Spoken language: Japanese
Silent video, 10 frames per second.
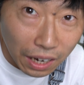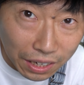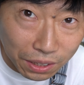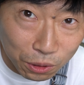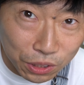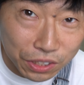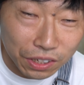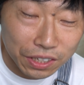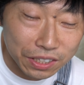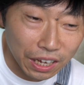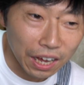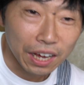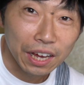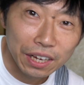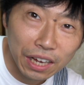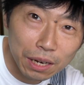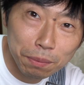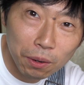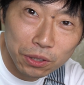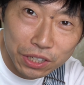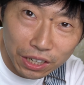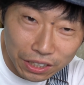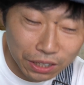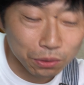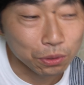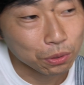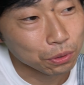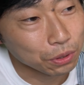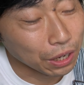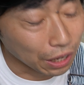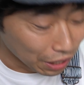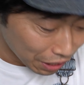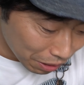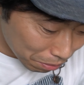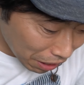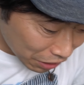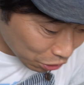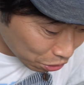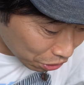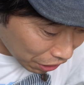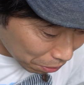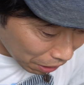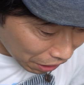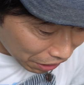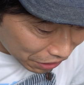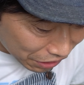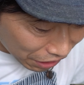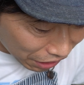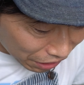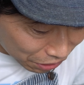はい本日はですね、えー、キャリパーを仕上げたということでまあちょっとねまあ仕上が